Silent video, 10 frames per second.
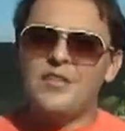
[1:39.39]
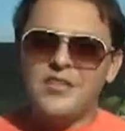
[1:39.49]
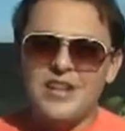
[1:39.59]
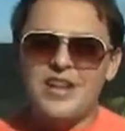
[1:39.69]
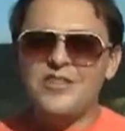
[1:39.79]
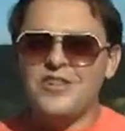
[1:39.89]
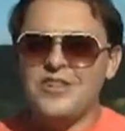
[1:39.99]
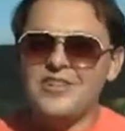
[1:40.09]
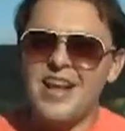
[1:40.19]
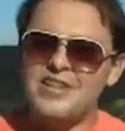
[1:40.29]
E você das
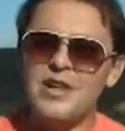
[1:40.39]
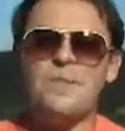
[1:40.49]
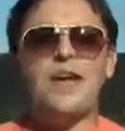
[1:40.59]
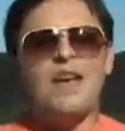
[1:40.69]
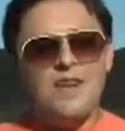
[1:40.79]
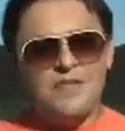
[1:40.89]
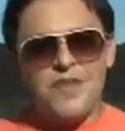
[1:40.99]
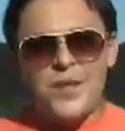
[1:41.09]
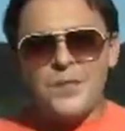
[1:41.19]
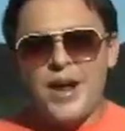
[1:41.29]
outras cidades também
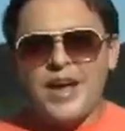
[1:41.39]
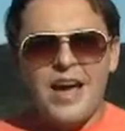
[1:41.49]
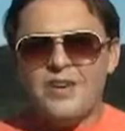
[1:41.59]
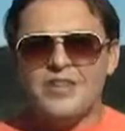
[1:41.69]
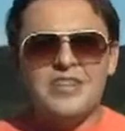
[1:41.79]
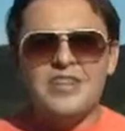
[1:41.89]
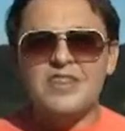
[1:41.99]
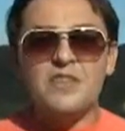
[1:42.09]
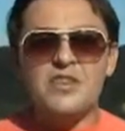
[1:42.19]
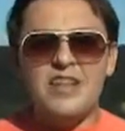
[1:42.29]
vem pra cá que eu tenho
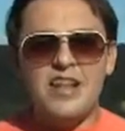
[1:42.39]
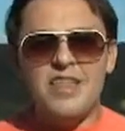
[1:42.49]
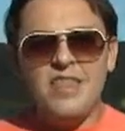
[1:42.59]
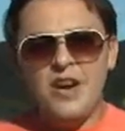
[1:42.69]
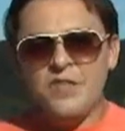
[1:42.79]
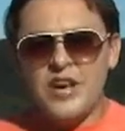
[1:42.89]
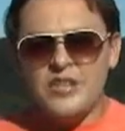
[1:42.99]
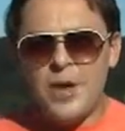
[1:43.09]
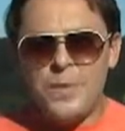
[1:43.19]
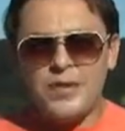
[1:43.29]
certeza que você não vai
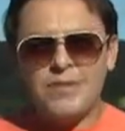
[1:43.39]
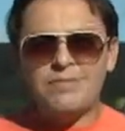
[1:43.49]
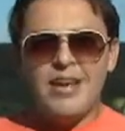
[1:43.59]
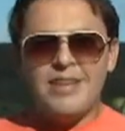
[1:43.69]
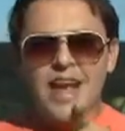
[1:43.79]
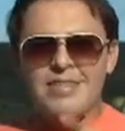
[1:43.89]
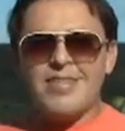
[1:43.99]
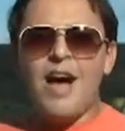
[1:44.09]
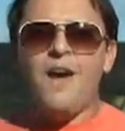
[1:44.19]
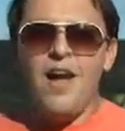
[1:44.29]
se arrepender.
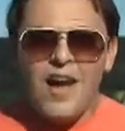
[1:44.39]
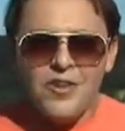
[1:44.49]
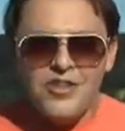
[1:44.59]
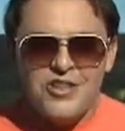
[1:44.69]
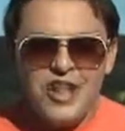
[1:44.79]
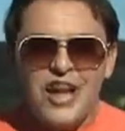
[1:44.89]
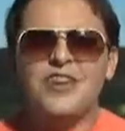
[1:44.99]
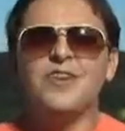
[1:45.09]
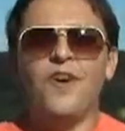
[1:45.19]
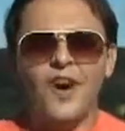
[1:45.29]
Natal é o
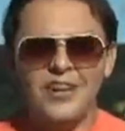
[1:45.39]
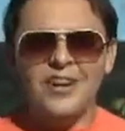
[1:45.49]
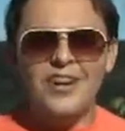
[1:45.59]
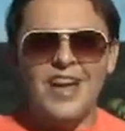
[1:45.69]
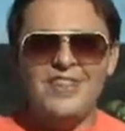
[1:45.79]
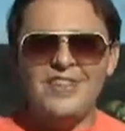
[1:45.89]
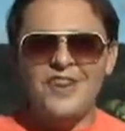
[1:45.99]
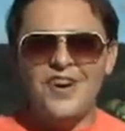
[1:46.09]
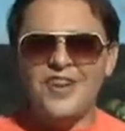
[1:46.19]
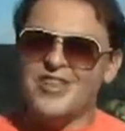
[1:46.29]
destaque do Rota Nordeste
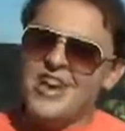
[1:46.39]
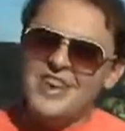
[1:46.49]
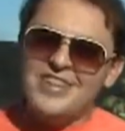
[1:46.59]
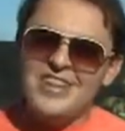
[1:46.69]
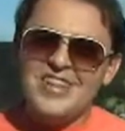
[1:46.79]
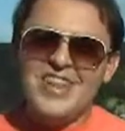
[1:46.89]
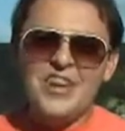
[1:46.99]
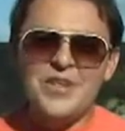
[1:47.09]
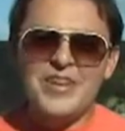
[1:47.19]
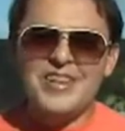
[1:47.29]
de hoje, que só
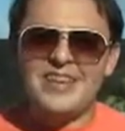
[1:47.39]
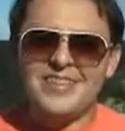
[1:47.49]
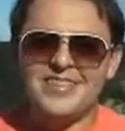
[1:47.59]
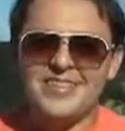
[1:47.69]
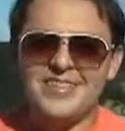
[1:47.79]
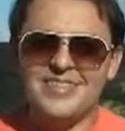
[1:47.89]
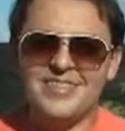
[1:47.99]
está começando.